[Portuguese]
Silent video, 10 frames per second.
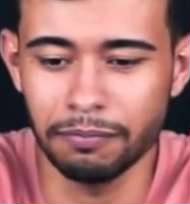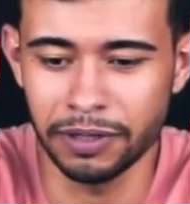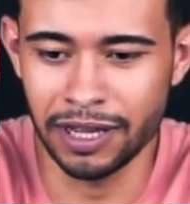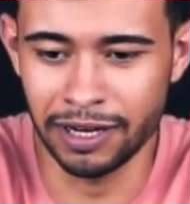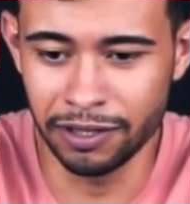
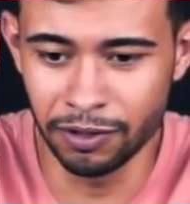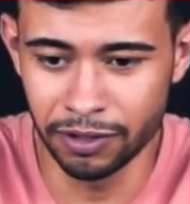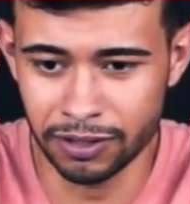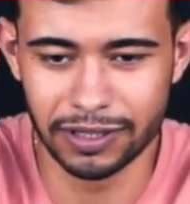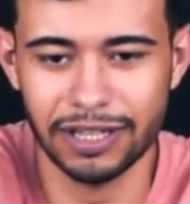
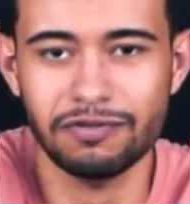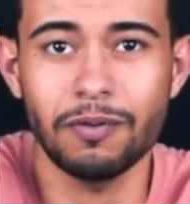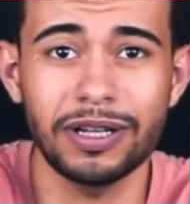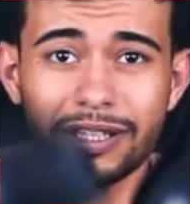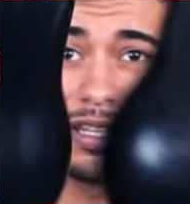bielinho, que é esse
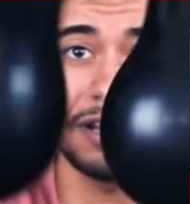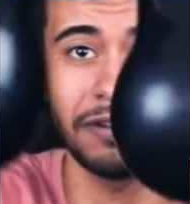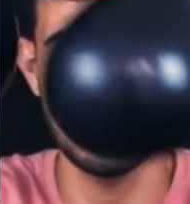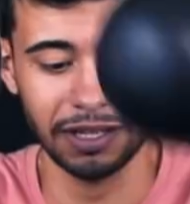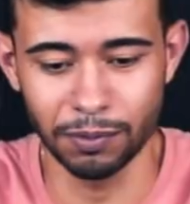formato aqui, tá
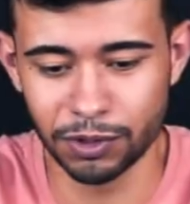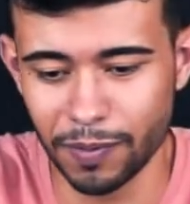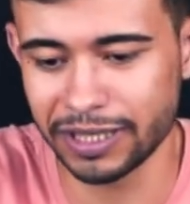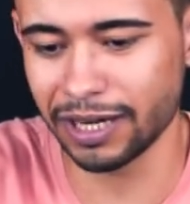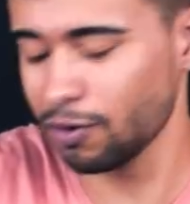vendo? E vamos começar